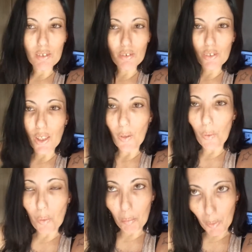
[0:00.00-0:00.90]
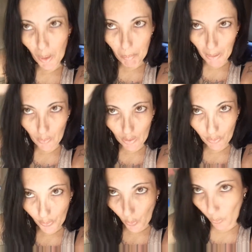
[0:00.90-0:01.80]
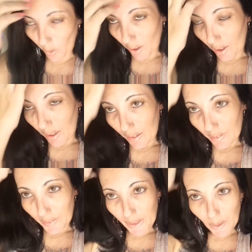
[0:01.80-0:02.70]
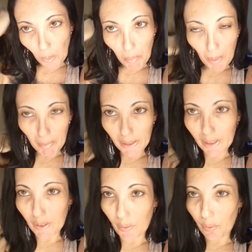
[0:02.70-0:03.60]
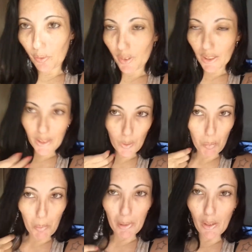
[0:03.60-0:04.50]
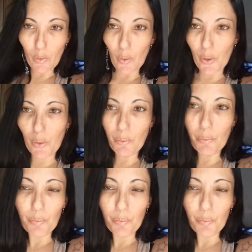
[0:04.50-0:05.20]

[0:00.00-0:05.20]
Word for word: Então, o meu cabelo ele ficou super macio, super brilhoso.